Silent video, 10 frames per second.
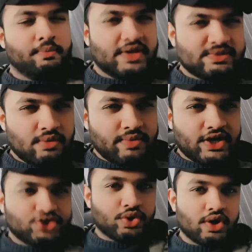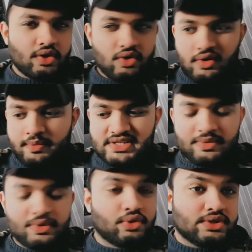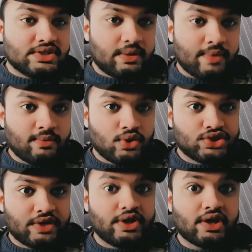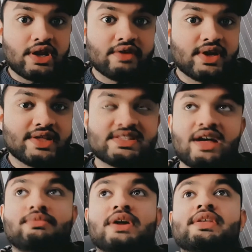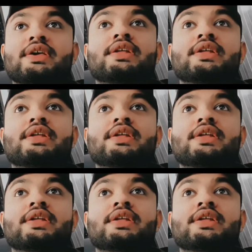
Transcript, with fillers: बस में बैठ चुके हैं और बस अभी कुछ ही देर में हम लोग जो है वो निकलने वाले इस्लामाबाद के